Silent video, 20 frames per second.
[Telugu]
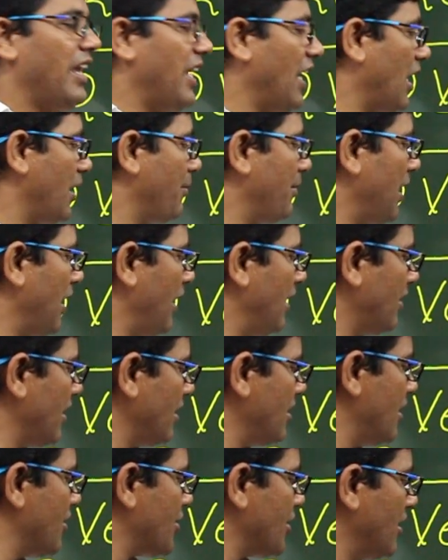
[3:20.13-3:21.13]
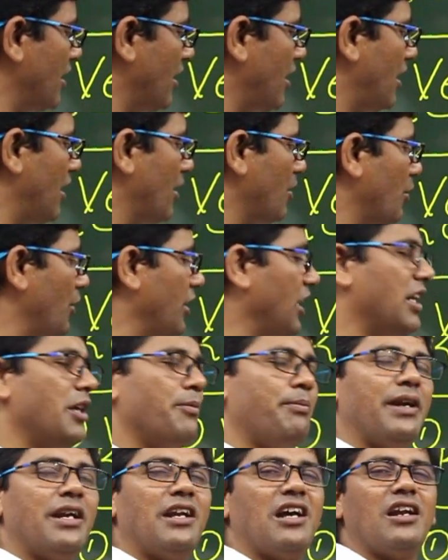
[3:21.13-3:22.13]
ఇక్కడ మనం ఎంత చేసినా కొన్ని
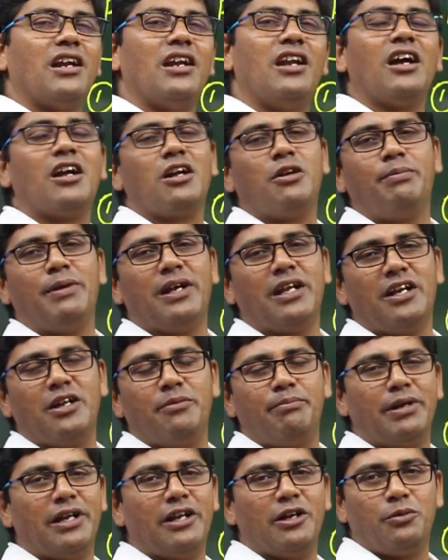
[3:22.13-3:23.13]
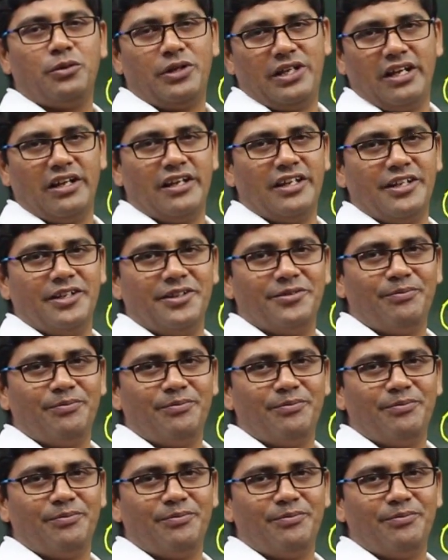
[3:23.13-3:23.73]
డిపెండ్ ఆన్ లక్ పైన డిపెండ్ అయి ఉంటాయి